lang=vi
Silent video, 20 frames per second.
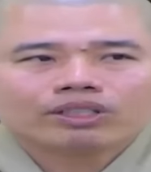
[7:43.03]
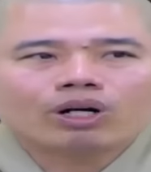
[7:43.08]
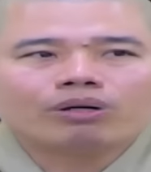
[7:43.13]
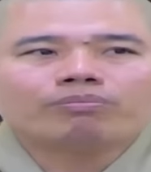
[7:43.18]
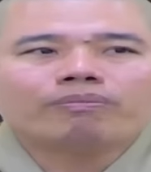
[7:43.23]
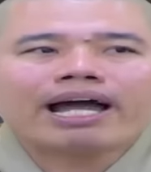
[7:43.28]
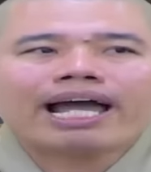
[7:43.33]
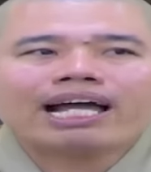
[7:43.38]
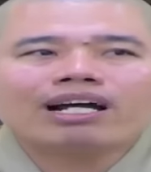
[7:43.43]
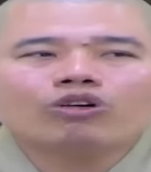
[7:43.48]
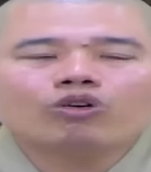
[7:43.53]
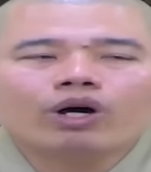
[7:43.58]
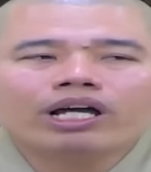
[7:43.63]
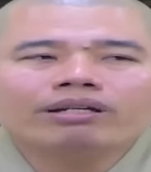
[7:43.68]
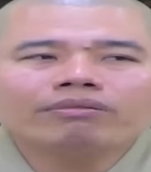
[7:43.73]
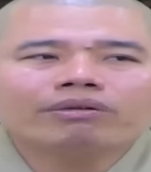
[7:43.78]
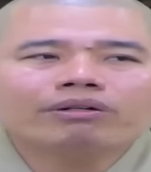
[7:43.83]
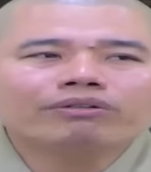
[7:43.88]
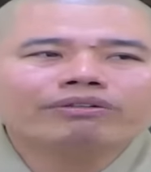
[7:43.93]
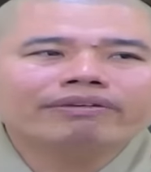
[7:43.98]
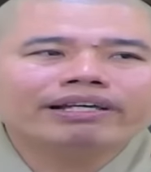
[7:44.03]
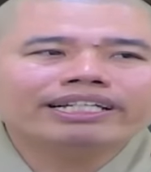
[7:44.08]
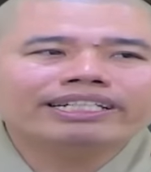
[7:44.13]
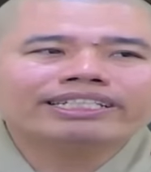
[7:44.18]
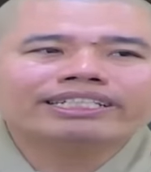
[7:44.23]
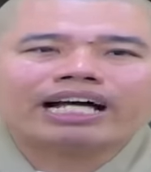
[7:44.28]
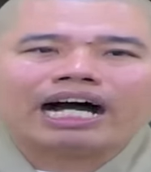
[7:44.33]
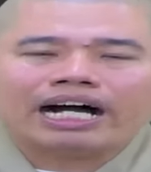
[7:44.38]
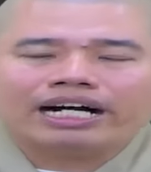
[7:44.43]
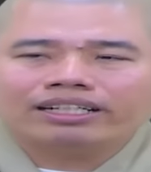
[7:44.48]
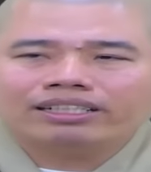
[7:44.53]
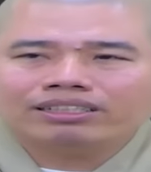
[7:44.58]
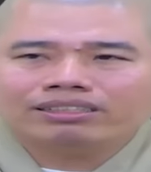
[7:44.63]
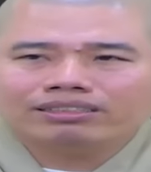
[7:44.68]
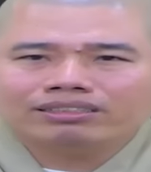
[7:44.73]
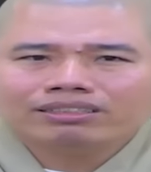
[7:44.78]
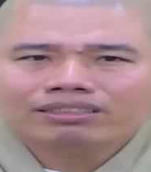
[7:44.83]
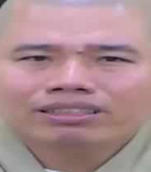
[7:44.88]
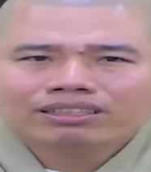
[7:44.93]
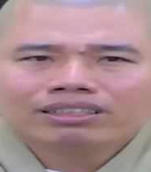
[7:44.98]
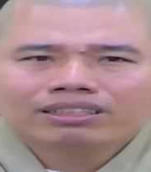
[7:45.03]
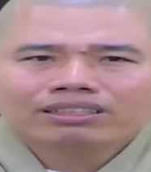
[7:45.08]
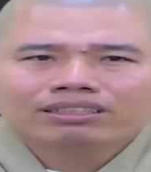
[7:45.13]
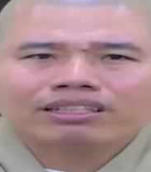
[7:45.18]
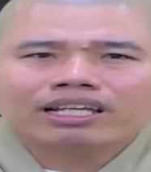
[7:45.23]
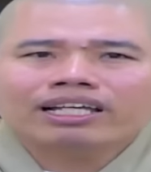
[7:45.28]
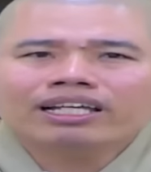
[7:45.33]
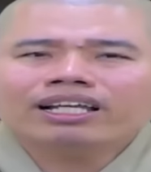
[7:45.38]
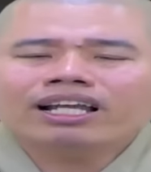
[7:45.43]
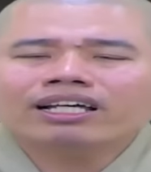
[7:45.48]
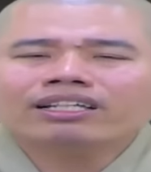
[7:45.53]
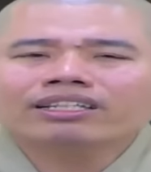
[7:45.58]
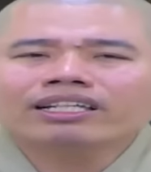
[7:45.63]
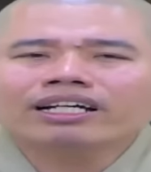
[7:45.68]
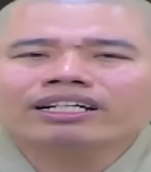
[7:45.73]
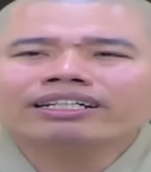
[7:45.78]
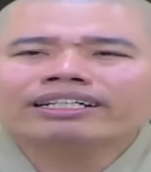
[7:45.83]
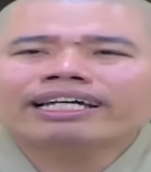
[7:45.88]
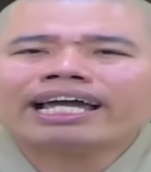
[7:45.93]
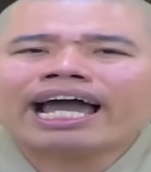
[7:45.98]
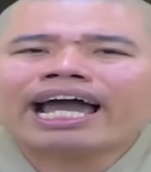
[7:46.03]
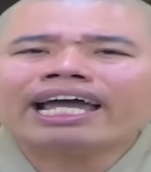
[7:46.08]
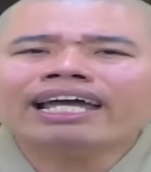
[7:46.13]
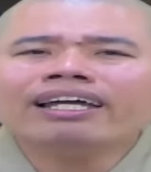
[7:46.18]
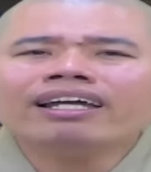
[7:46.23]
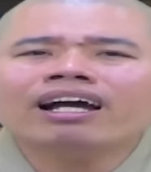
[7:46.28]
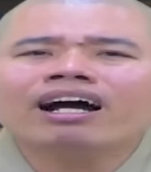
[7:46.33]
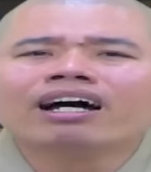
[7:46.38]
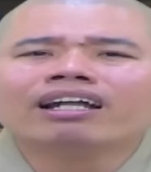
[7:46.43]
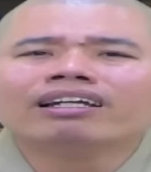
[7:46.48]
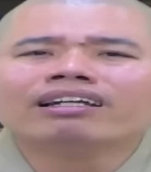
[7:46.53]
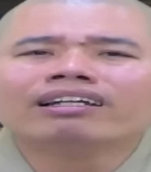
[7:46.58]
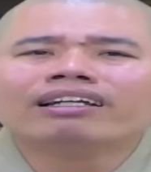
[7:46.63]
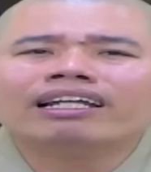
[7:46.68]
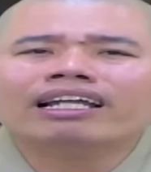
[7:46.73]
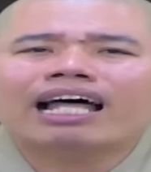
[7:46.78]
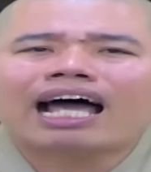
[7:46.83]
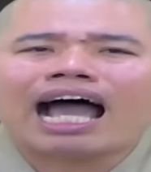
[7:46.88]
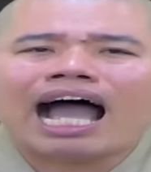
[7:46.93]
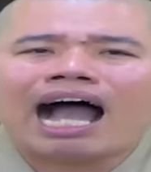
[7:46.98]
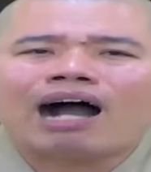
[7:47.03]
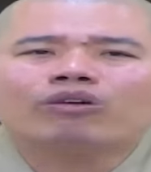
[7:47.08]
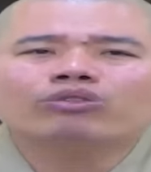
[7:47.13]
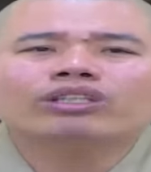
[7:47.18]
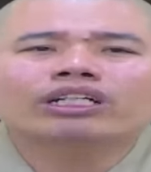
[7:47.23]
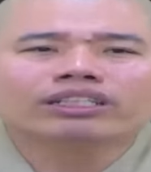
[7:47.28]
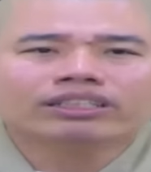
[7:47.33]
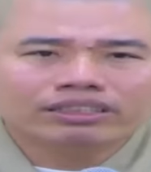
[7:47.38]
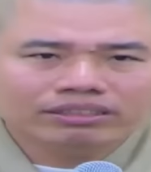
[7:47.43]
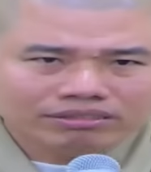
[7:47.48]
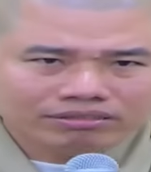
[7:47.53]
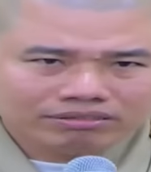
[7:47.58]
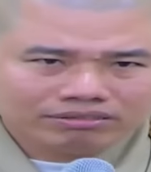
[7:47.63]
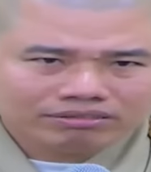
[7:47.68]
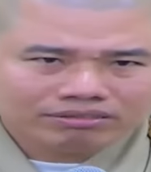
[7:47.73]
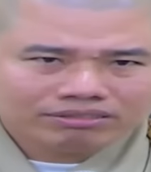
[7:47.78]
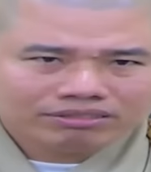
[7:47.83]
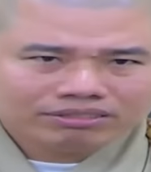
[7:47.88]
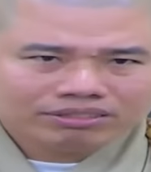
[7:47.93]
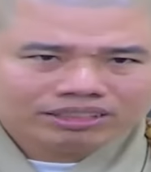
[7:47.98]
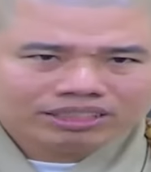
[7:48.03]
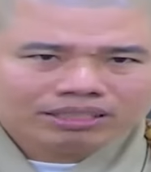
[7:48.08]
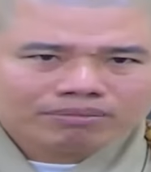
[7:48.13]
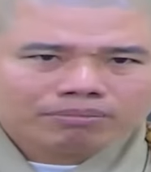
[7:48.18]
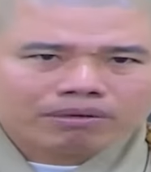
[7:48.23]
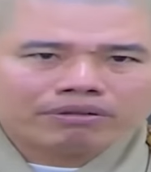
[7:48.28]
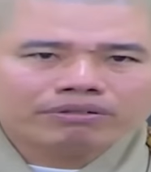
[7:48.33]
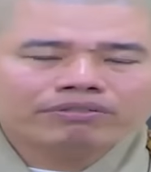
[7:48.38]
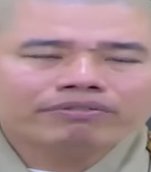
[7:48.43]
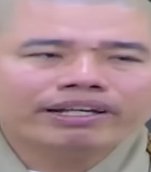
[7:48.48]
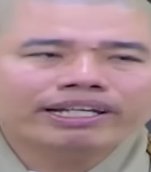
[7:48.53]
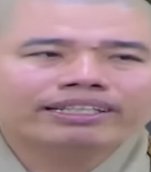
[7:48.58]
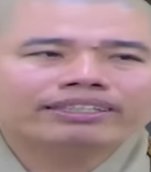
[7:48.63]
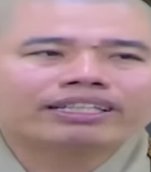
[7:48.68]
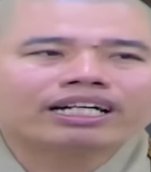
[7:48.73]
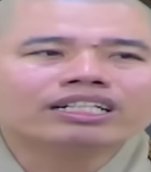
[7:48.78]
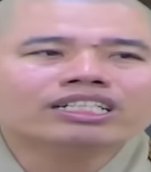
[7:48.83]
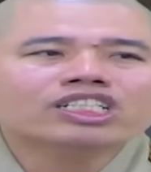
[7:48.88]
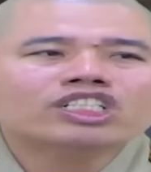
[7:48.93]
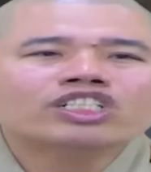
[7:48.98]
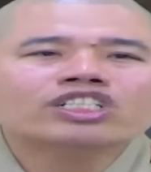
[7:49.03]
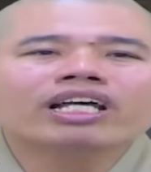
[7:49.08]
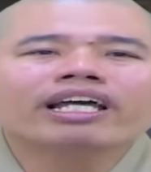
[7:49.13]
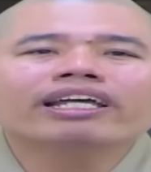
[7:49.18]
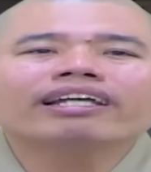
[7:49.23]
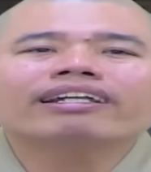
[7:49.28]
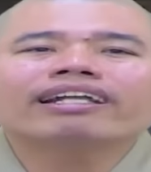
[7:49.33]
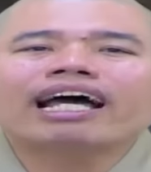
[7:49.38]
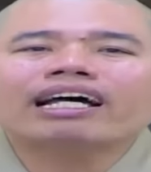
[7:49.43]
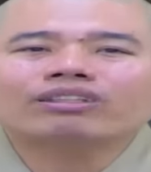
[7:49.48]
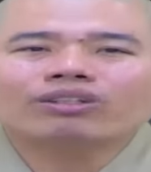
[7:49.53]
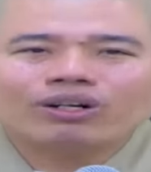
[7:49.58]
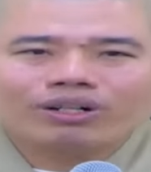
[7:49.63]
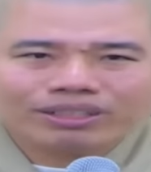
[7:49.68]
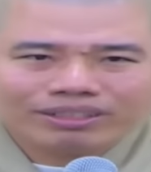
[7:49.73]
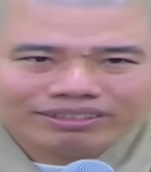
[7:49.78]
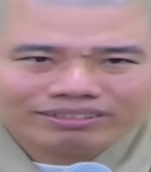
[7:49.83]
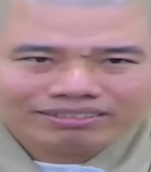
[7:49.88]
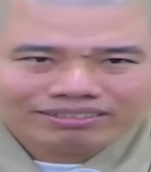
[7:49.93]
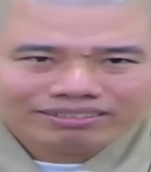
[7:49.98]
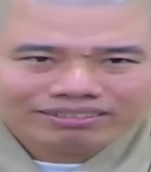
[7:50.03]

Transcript: còn ma quỷ mà quý vị sợ chỉ là những cái hình ảo tưởng mà quý vị tự suy si ra thôi